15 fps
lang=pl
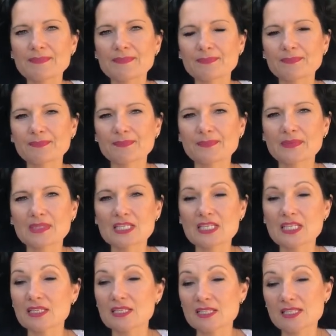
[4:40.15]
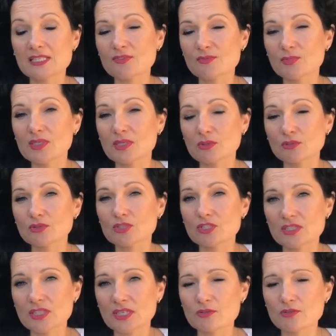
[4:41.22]
Mm, I niestety wpłynęło to
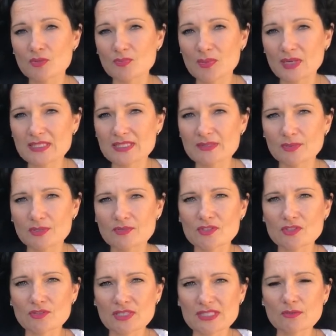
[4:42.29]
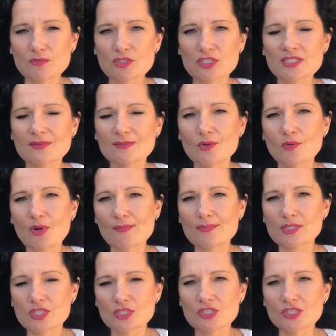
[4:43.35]
też na jakość jej pracy, ponieważ ona cały czas nie mogła
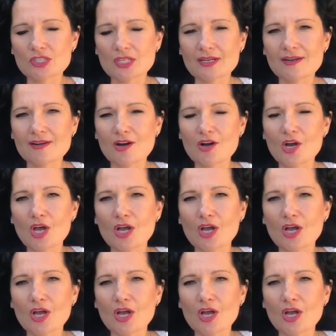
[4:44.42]
przeżyć tego,